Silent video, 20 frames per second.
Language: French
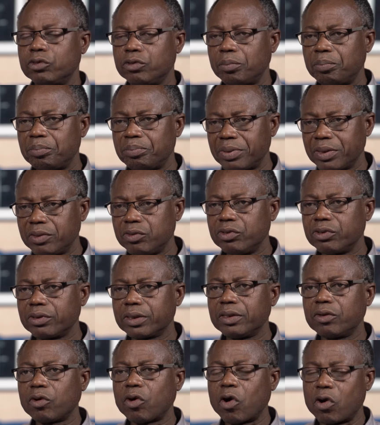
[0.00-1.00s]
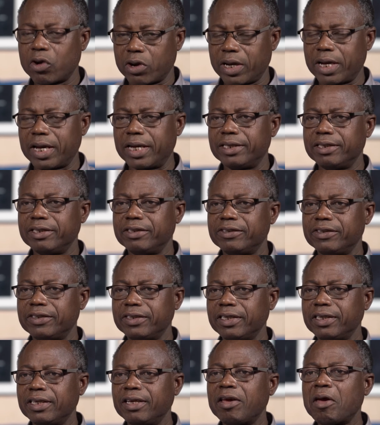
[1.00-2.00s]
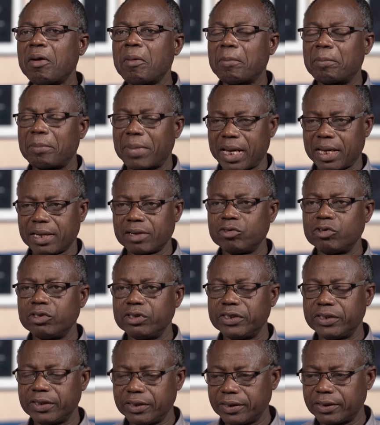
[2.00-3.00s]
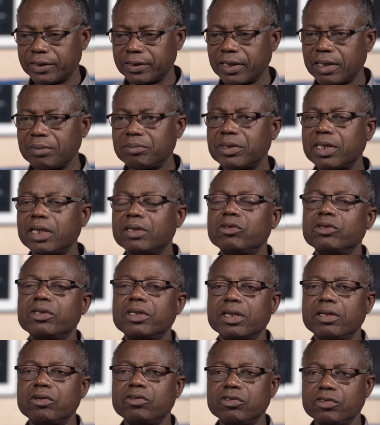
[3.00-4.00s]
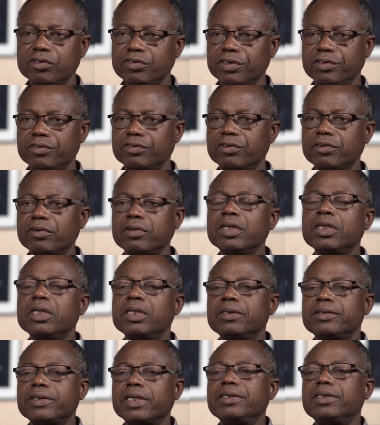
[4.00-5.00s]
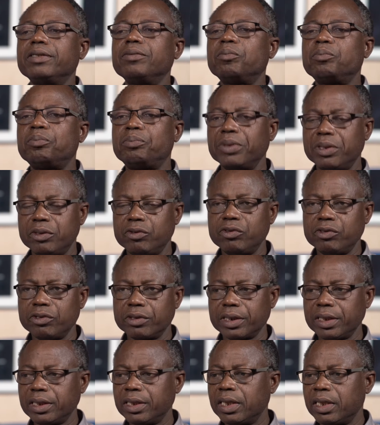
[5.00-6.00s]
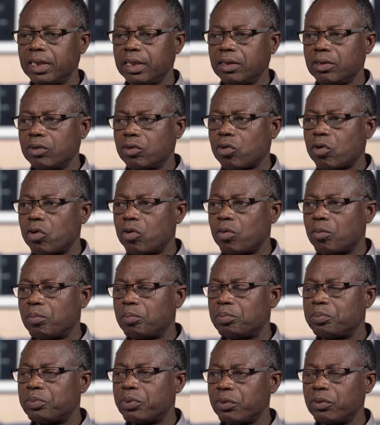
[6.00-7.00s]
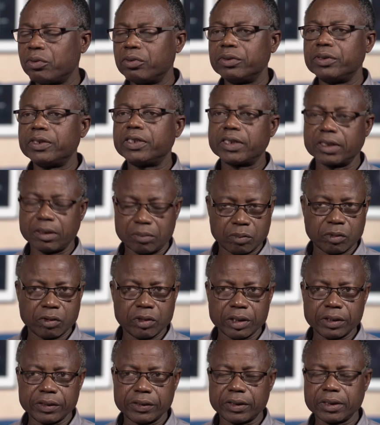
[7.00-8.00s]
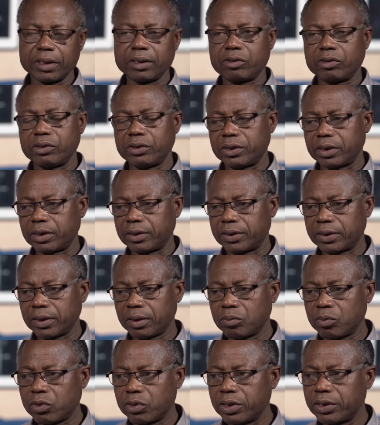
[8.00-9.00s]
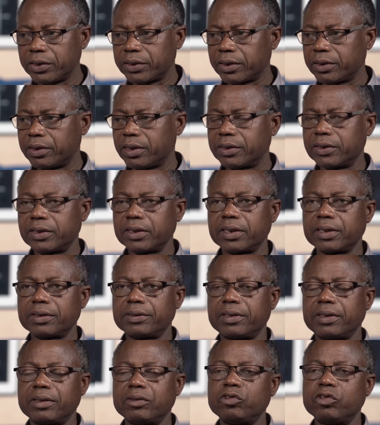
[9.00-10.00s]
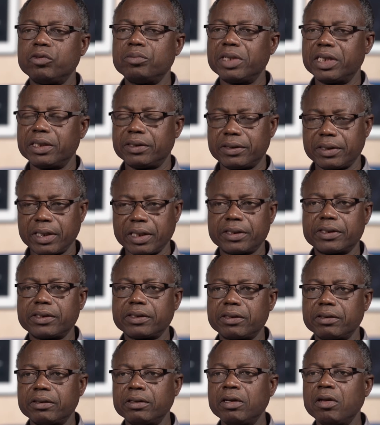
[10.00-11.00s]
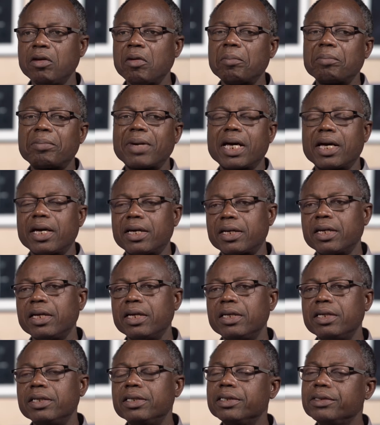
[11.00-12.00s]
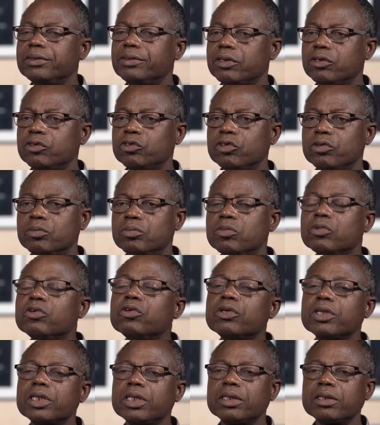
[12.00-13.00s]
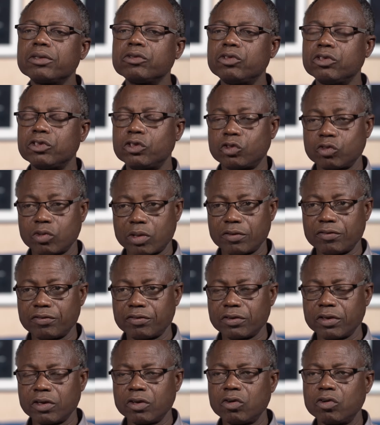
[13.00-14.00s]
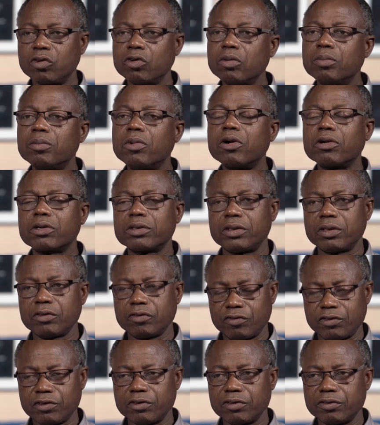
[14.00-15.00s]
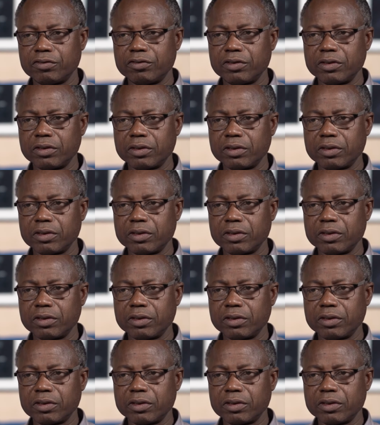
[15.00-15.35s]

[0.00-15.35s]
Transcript: une pénurie organisée par le système dans lequel nous vivons, c'est-à-dire pénurie qu'on peut symboliser, que j'ai symbolisé dans certains de mes textes par l'idée de mourir de soif au bord d'un fleuve.